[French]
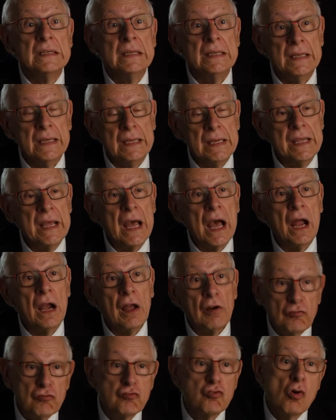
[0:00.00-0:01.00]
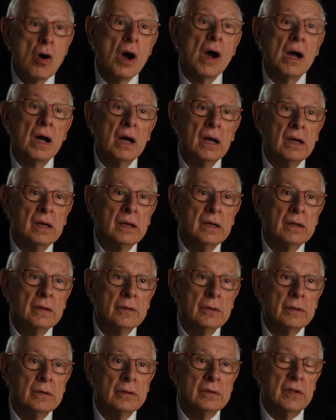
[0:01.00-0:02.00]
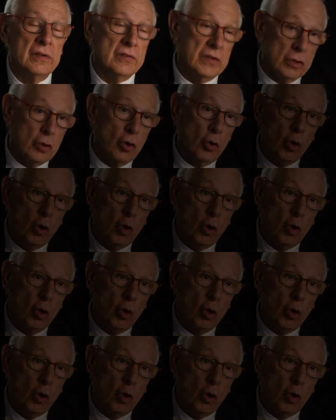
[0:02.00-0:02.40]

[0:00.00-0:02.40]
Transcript: Il y a à la fois euh, des écoles